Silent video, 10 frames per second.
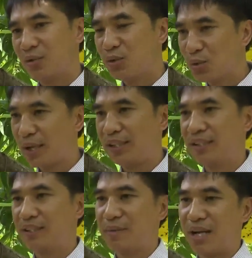tuyên
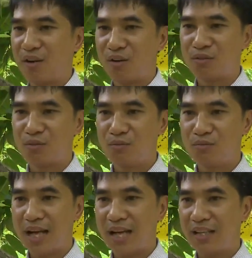truyền thì bà con
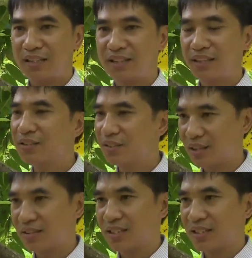cũng đã nhận thức
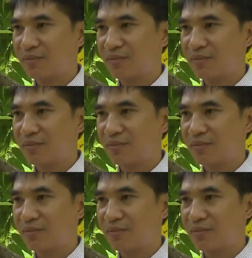được